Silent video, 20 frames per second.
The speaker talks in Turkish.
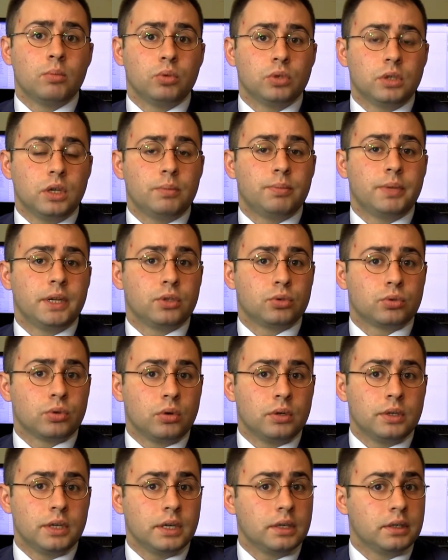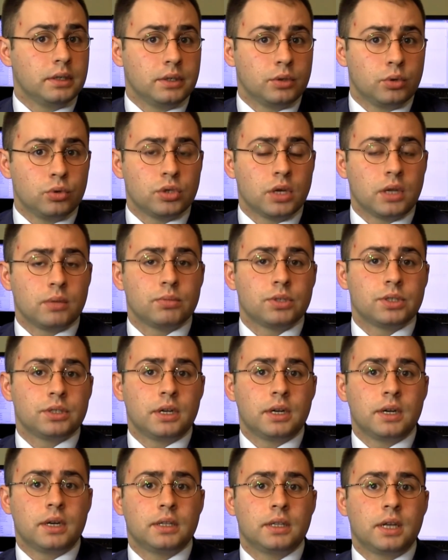Bu da petrolde
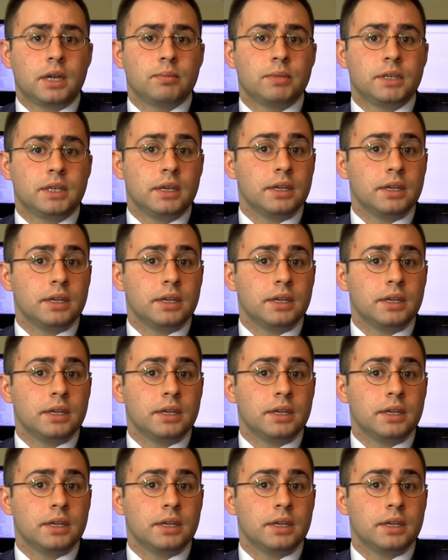43.60'lara kadar bir